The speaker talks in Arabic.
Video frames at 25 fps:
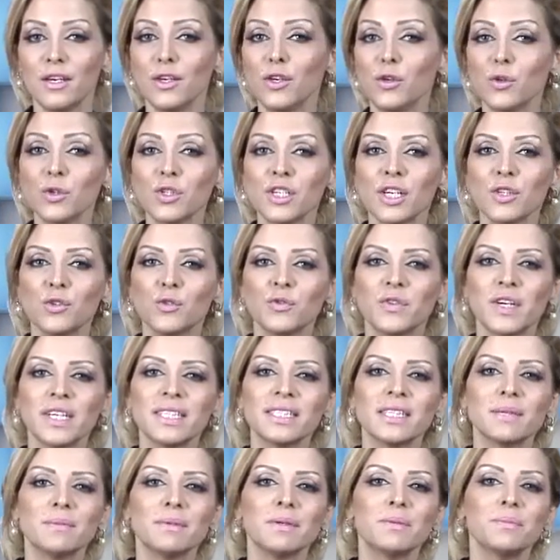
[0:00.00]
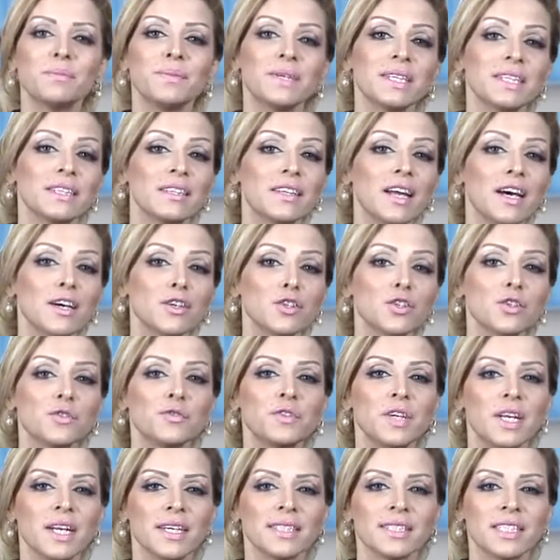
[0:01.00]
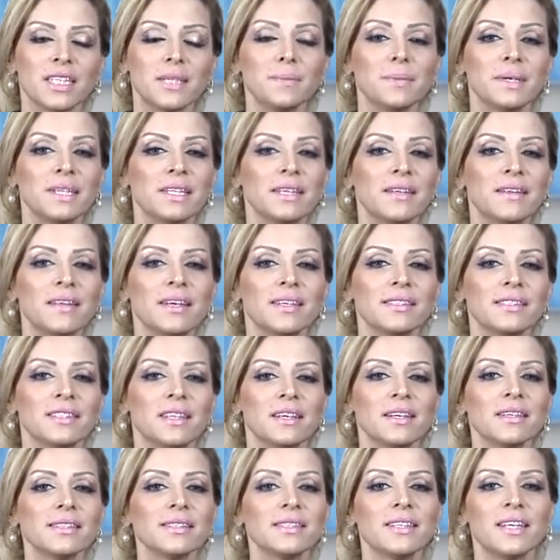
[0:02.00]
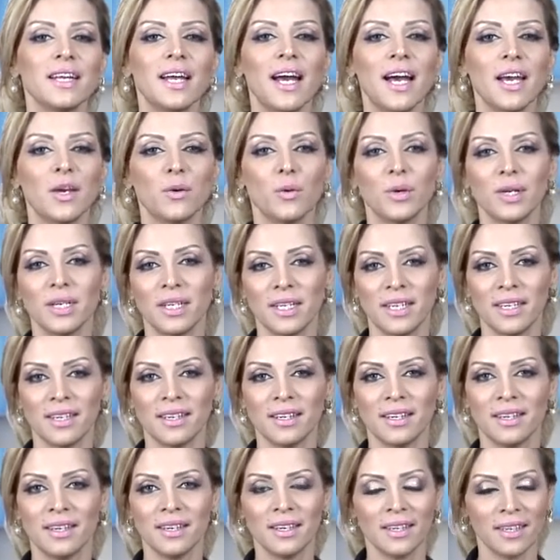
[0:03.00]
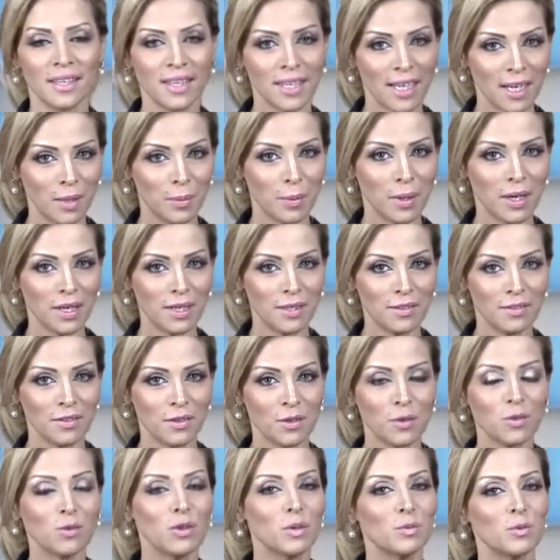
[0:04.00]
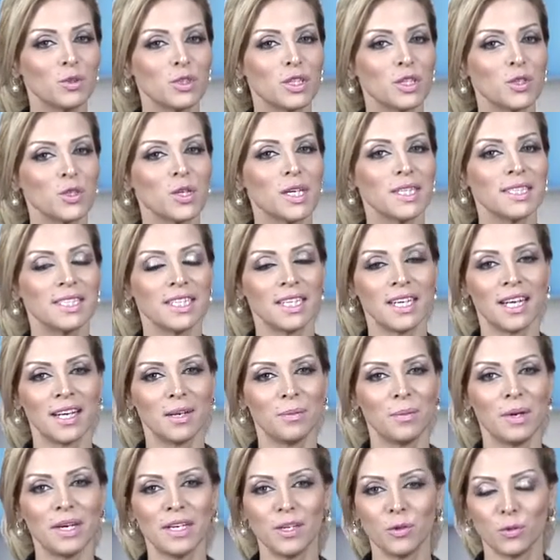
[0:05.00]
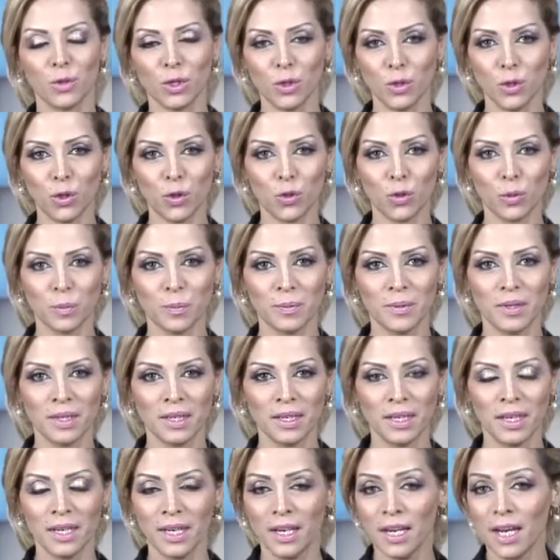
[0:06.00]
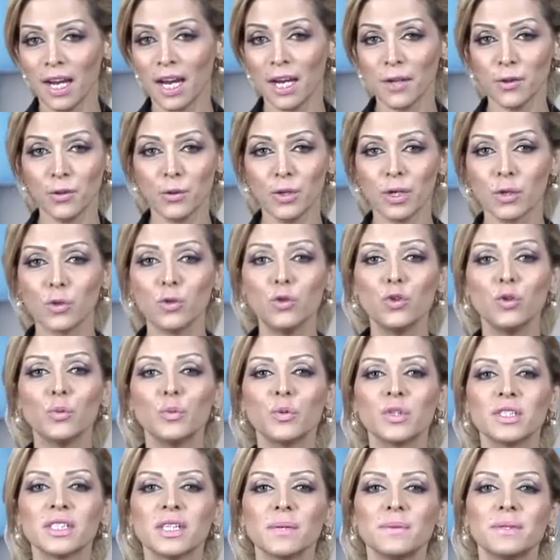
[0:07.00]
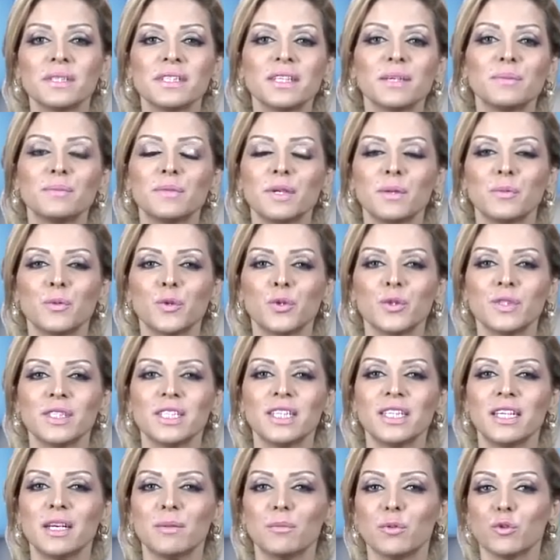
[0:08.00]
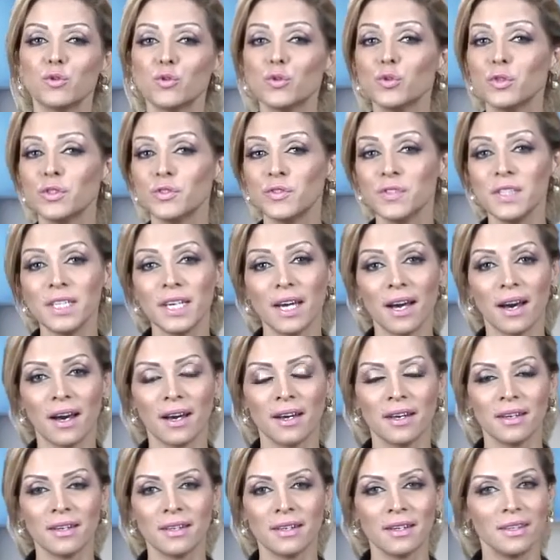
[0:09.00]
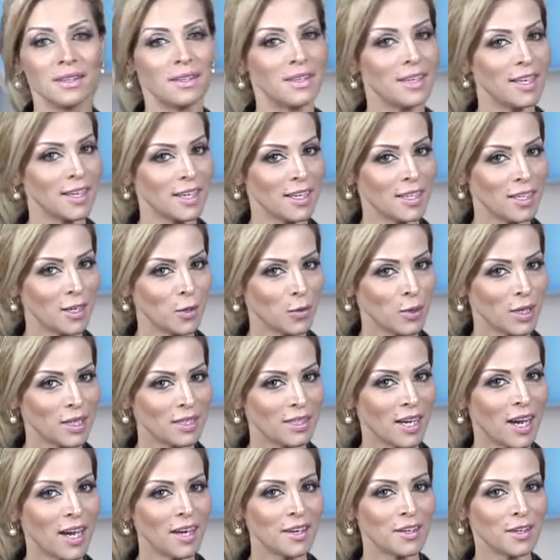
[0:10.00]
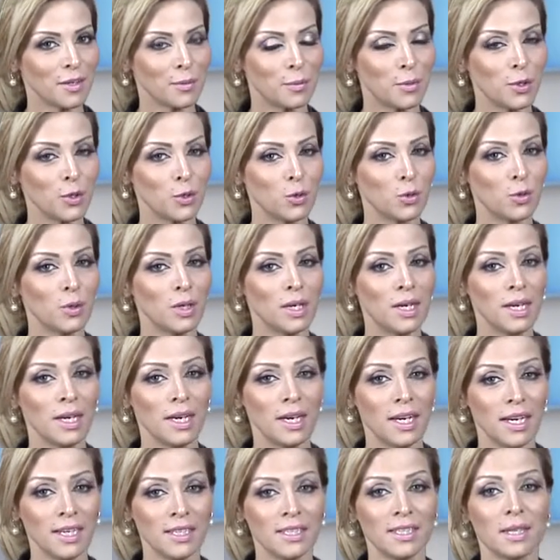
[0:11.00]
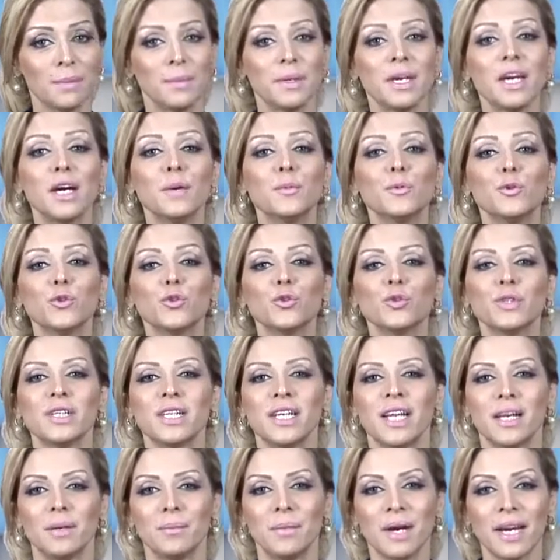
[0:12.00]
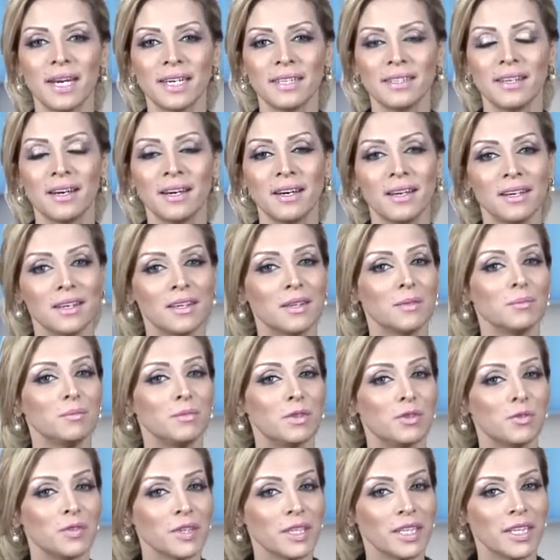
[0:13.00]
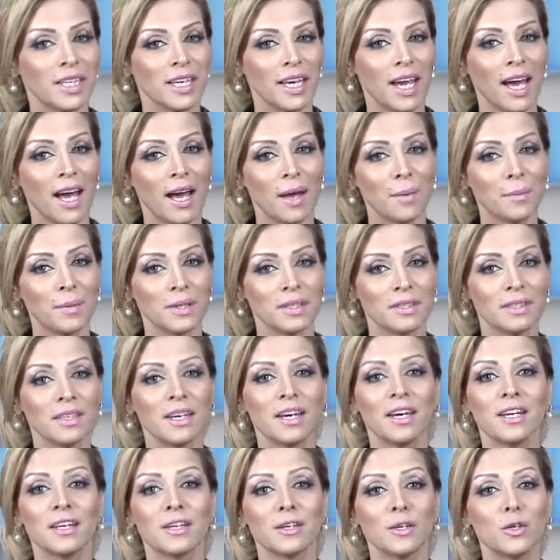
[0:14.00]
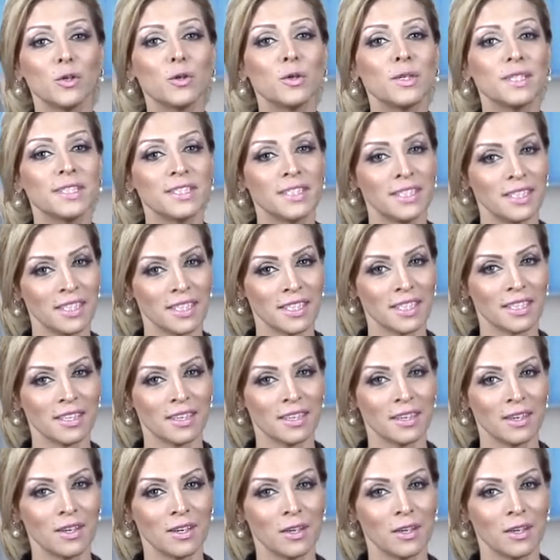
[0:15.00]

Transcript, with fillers: يوجد فيتامين بي 12 في الأطعمة ذات الأصل الحيواني كالبيض ومنتجات الألبان واللحوم، حيث يكون مرتبطا بالبروتين الموجود فيها لكنه يتحرر منه عندما يهبط إلى المعدة بفضل حامض الكلوريدريك